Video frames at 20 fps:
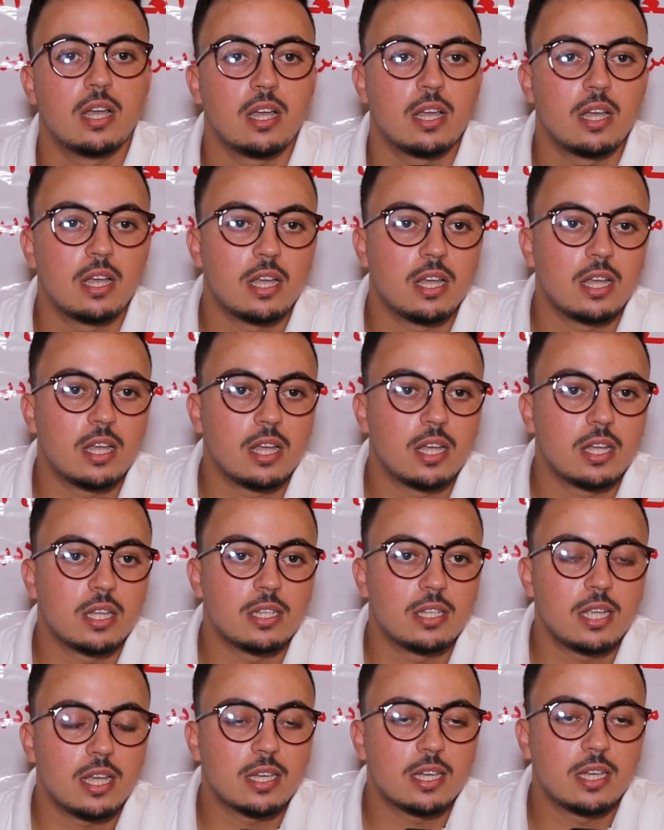آه،
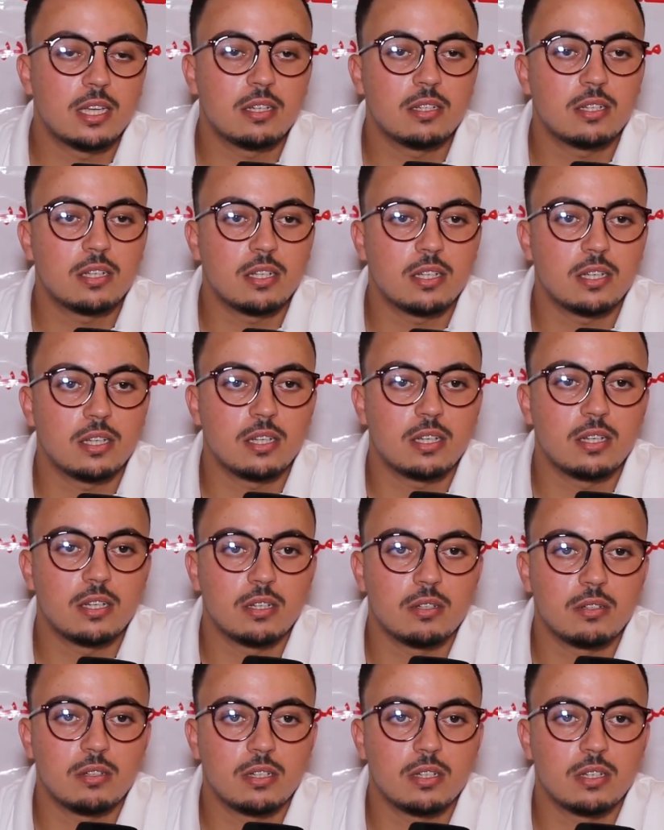لكن
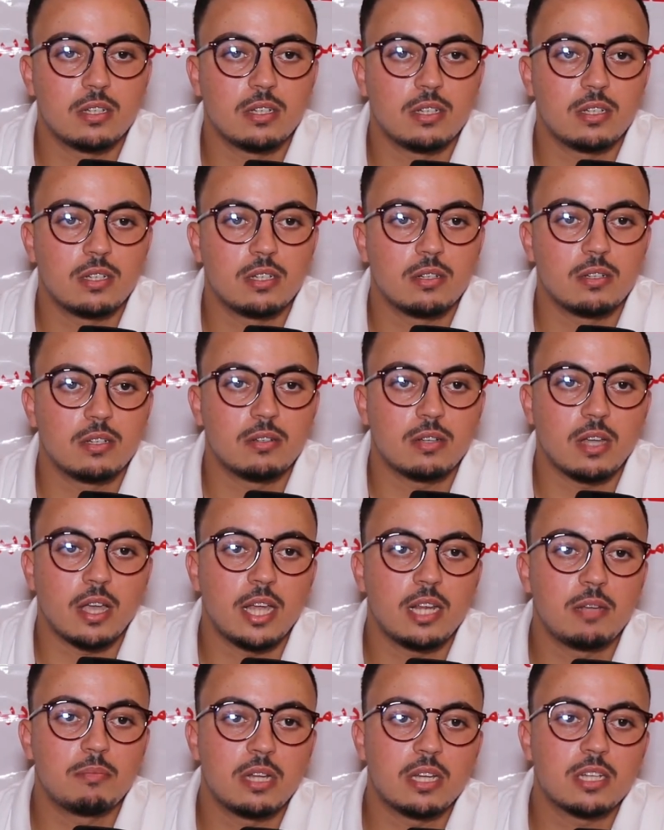
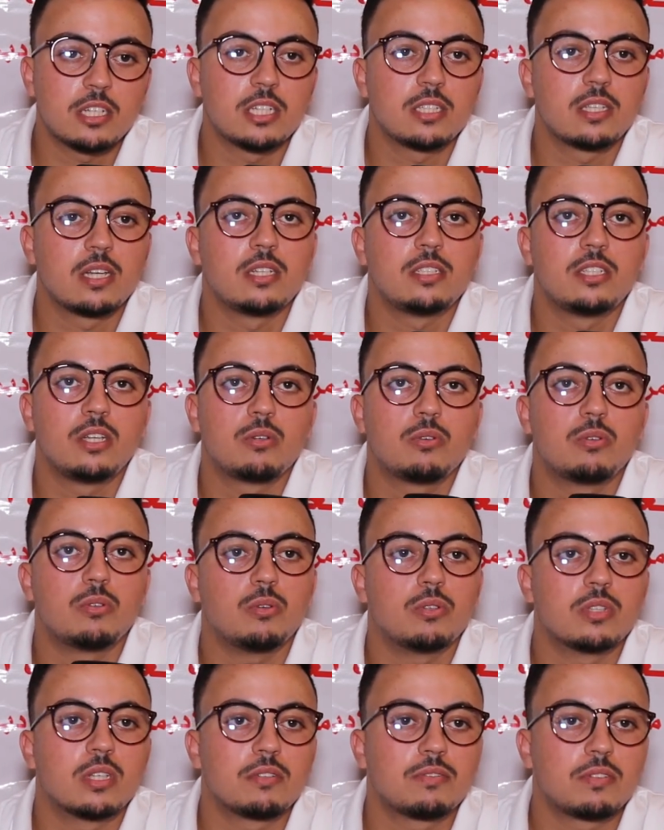غالب الانشطه اللي تيكون
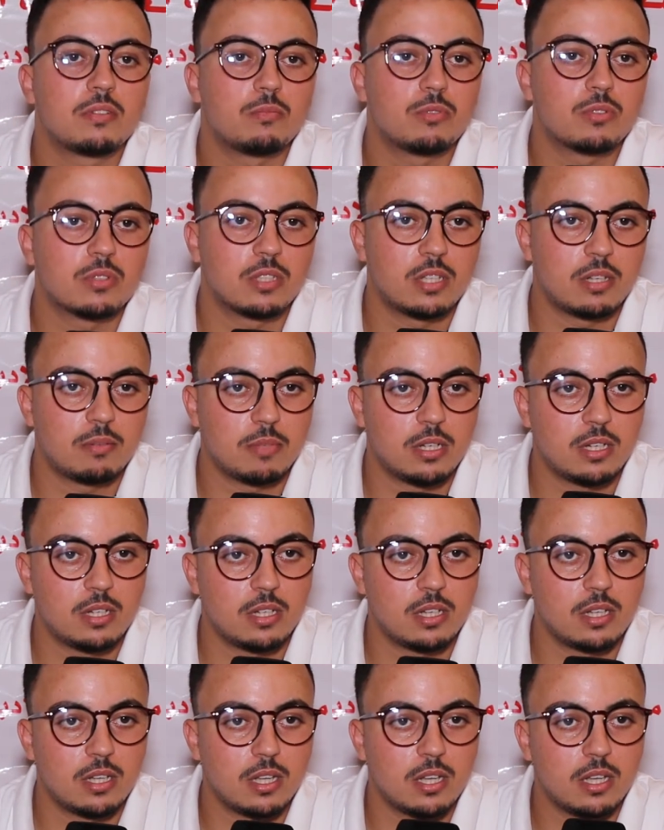عندنا في المنظمه
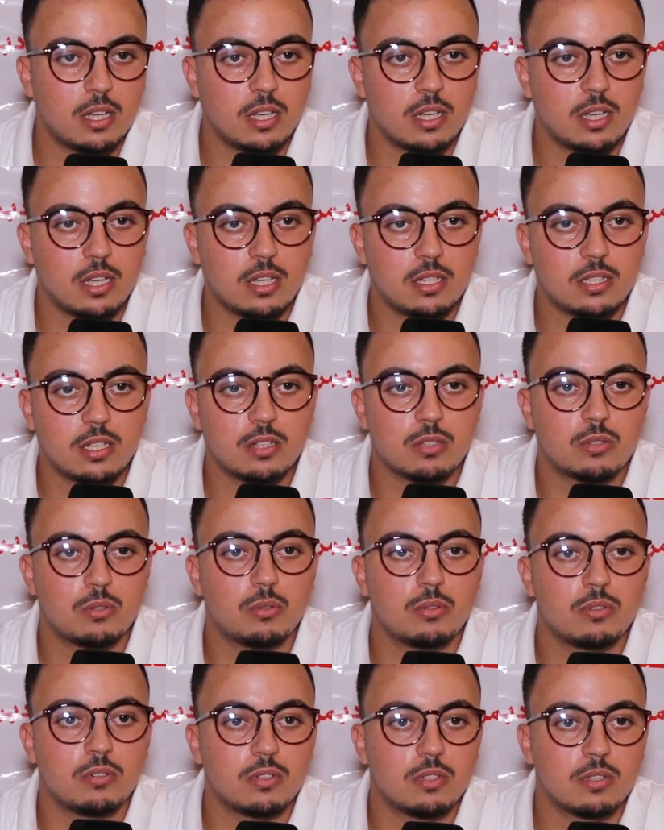آه،
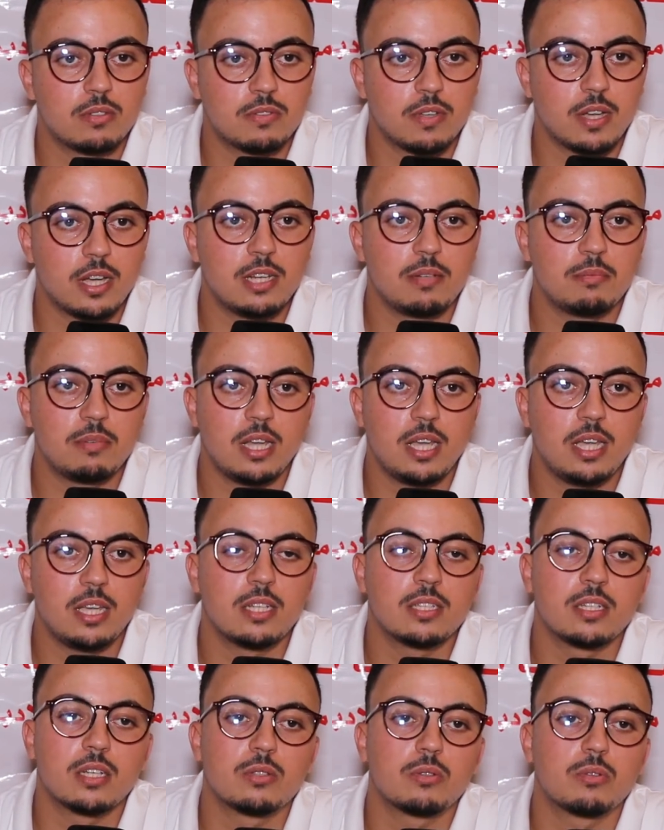تتكون في غالب
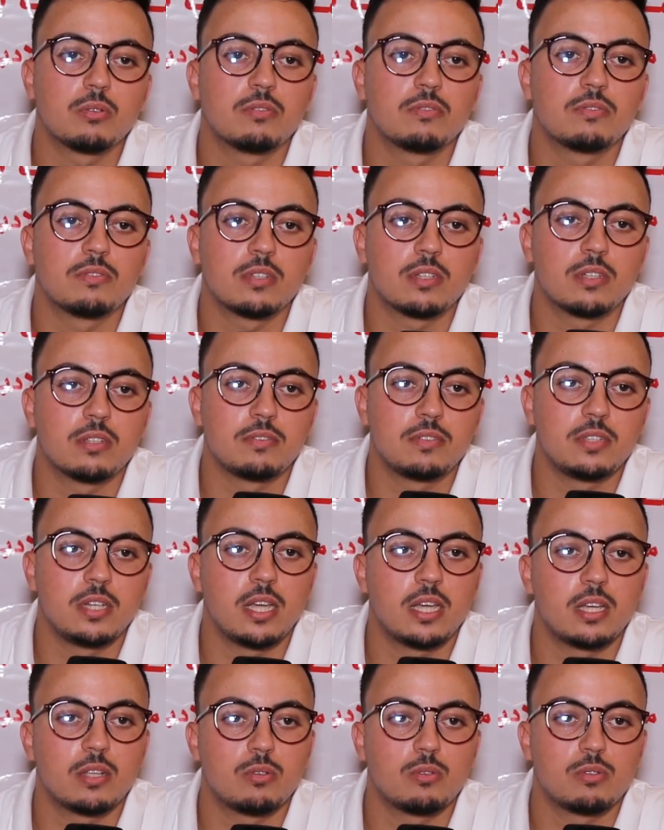الاحيان كتكون في
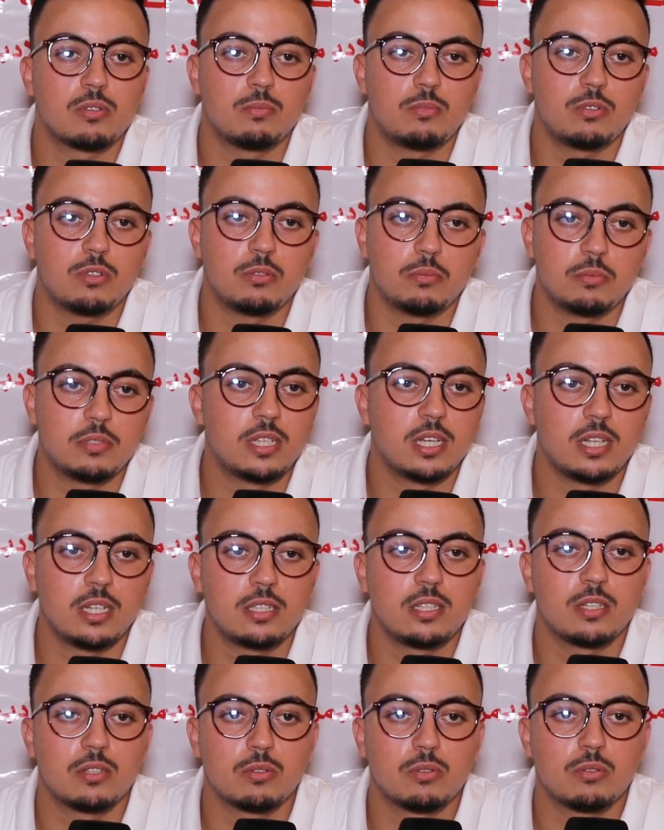نهايه الاسبوع وبالتالي
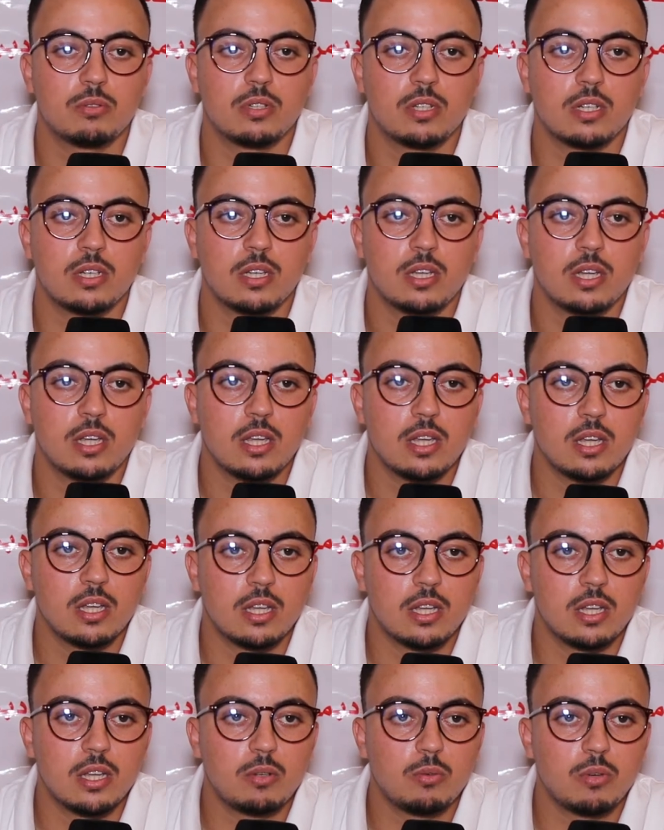تتكون
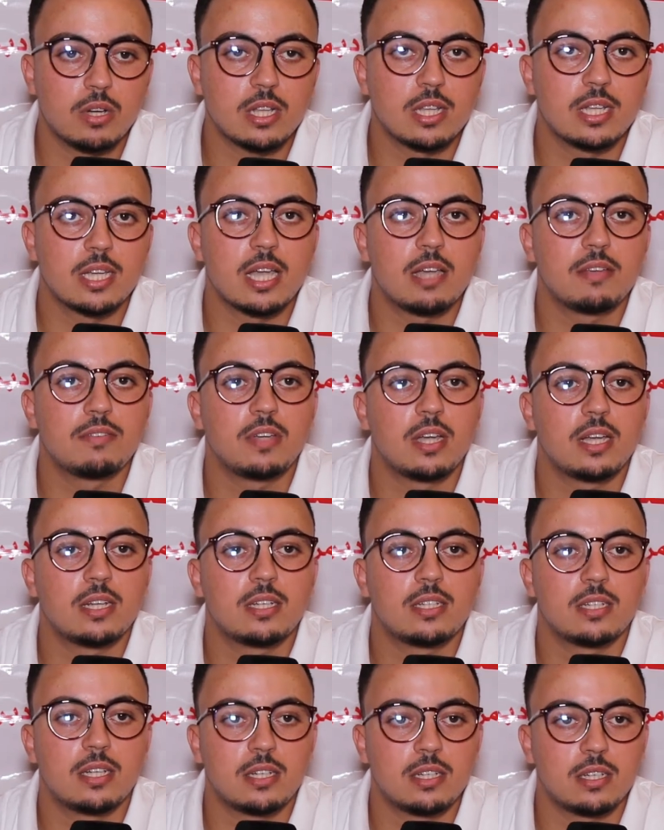الوقت الكافي
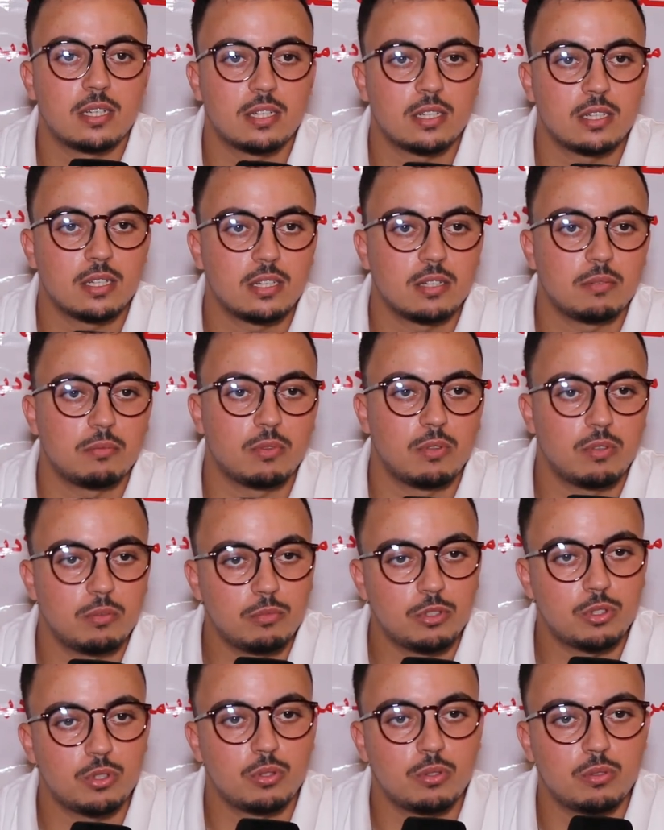اننا نبذلوا
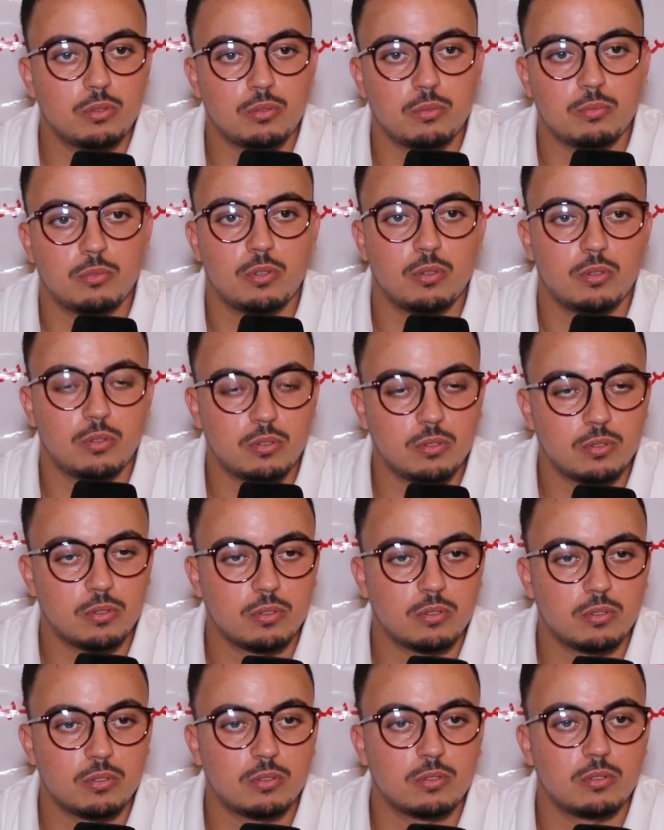مجهود ونبذلوا
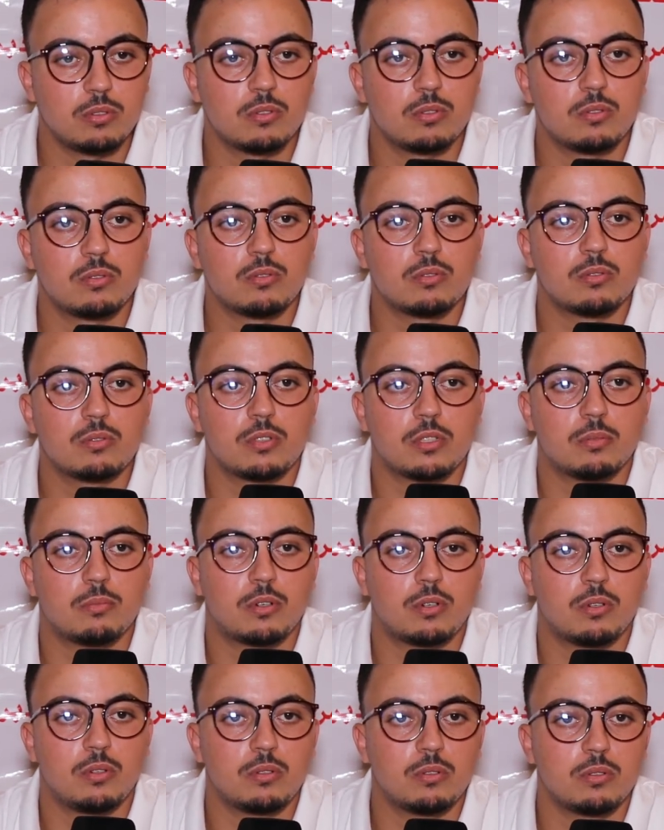
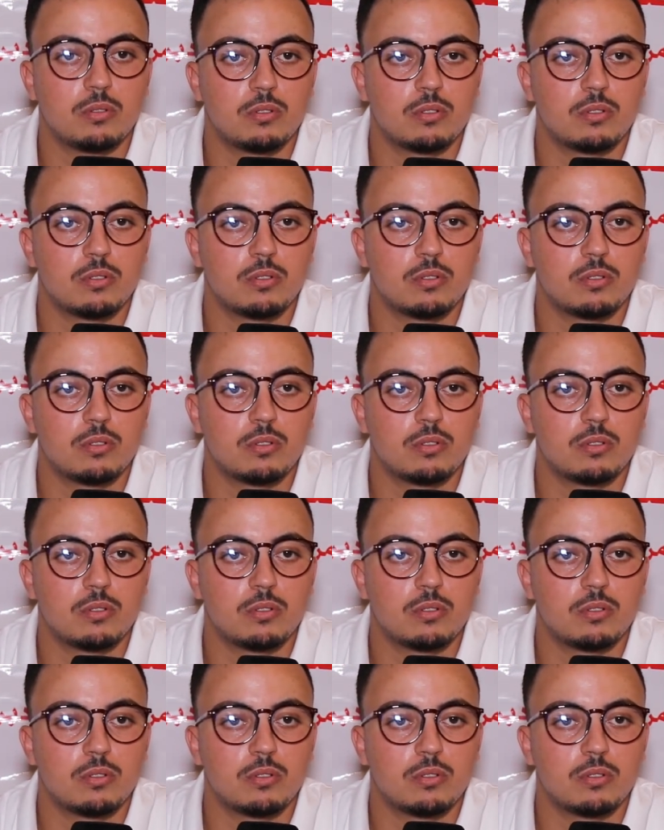ونتبرعوا